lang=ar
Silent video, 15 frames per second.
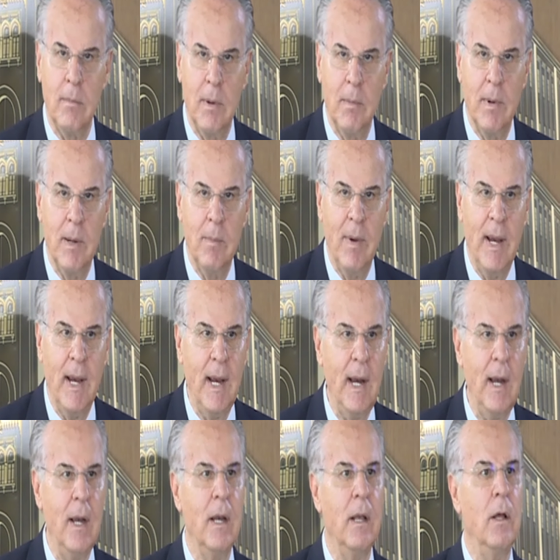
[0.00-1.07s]
من
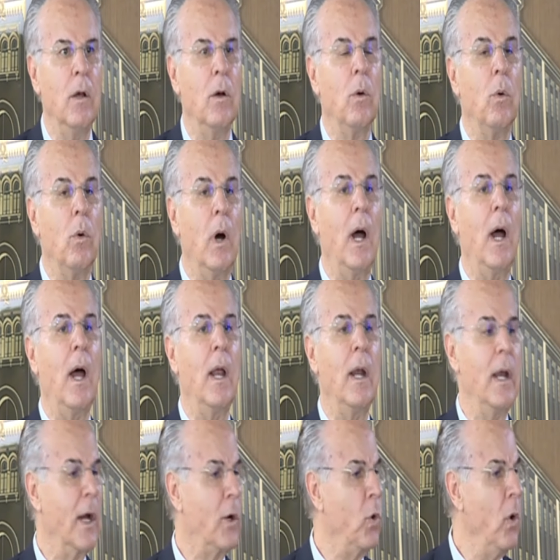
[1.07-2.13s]
مال
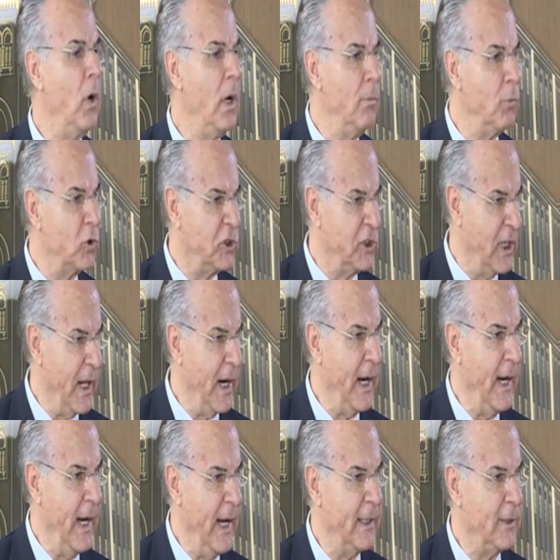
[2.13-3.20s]
ولكل
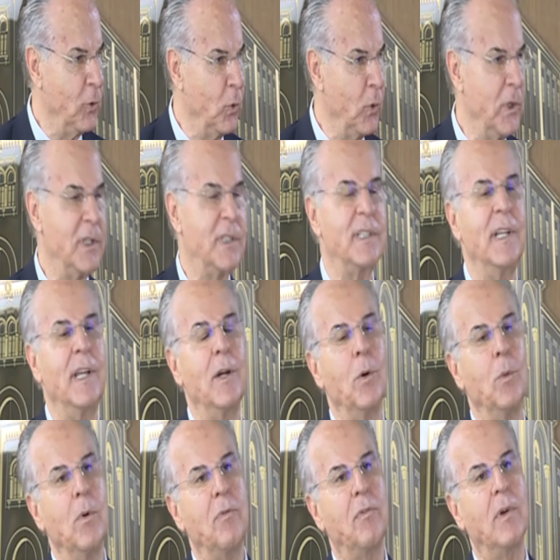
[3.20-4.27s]
مشترياتهم
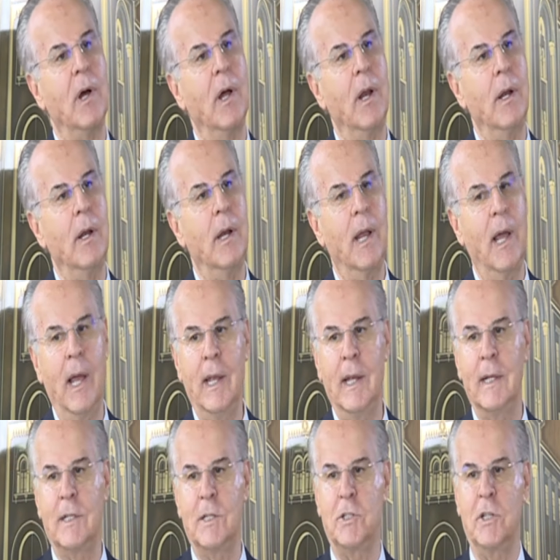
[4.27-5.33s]
يصيروا وفقا
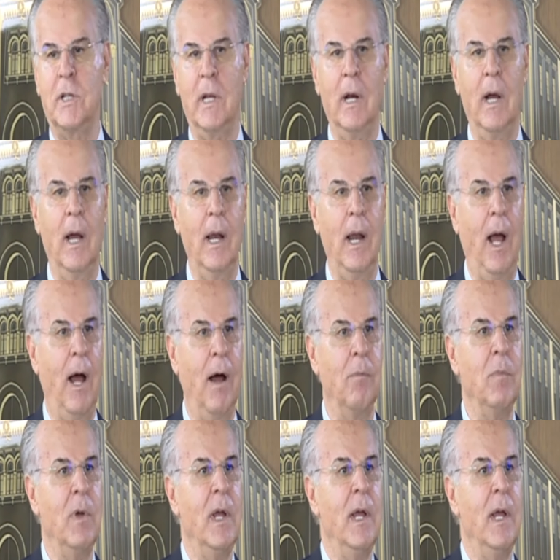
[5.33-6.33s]
لهيئه الشراء العام